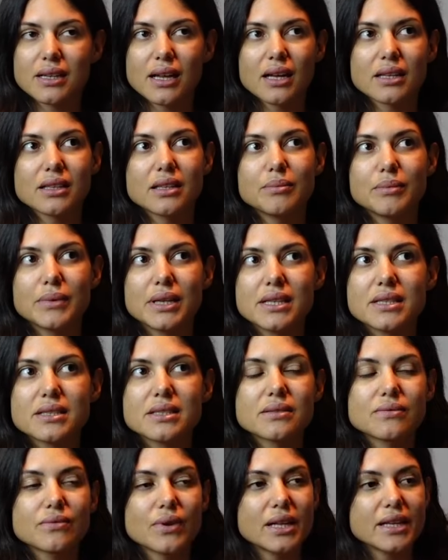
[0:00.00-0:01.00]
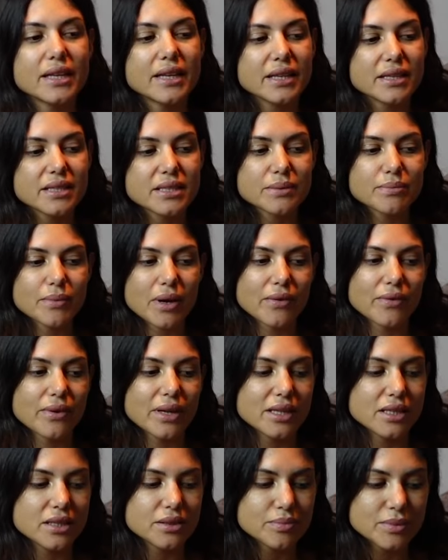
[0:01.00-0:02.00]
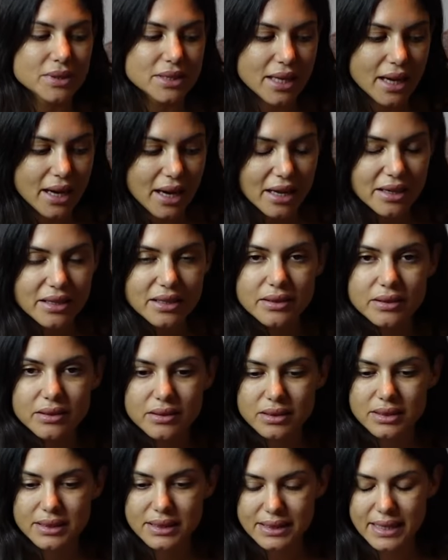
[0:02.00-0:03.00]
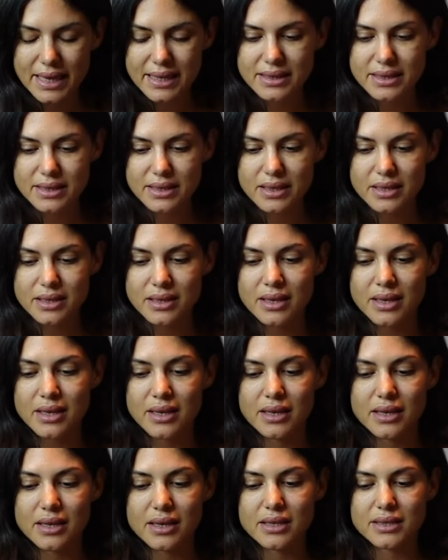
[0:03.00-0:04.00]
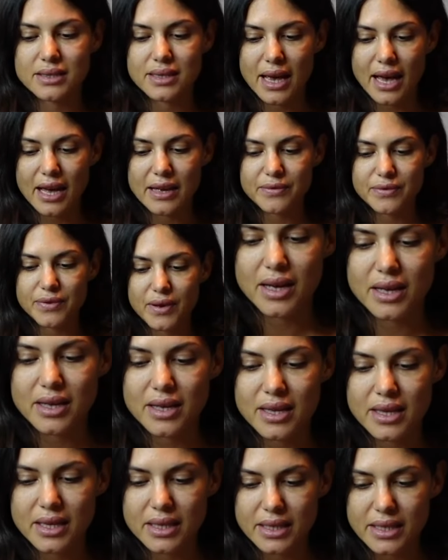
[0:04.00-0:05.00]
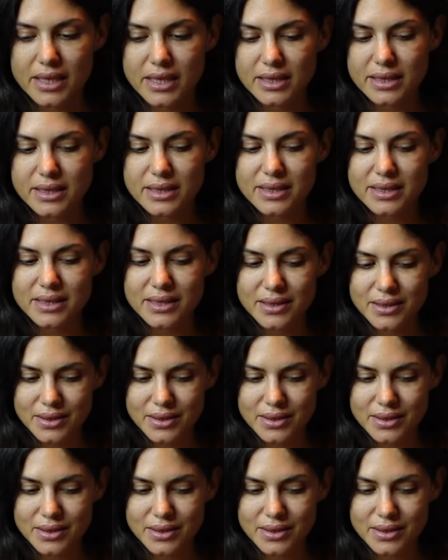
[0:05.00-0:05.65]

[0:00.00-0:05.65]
nach dem nächsten, weil jedes Mal, wenn ich mich daran setze, es einfach nichts